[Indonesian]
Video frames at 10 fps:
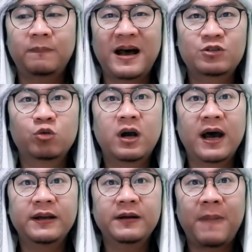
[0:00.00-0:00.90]

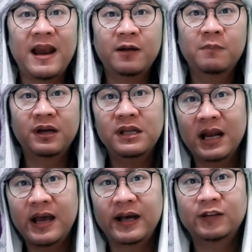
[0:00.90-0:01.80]
pasukan paling
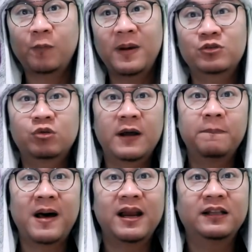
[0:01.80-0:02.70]
bernilai atau pasukan
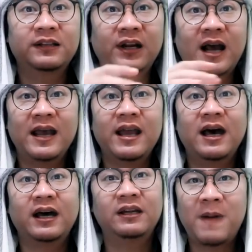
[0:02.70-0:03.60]
paling terkaya,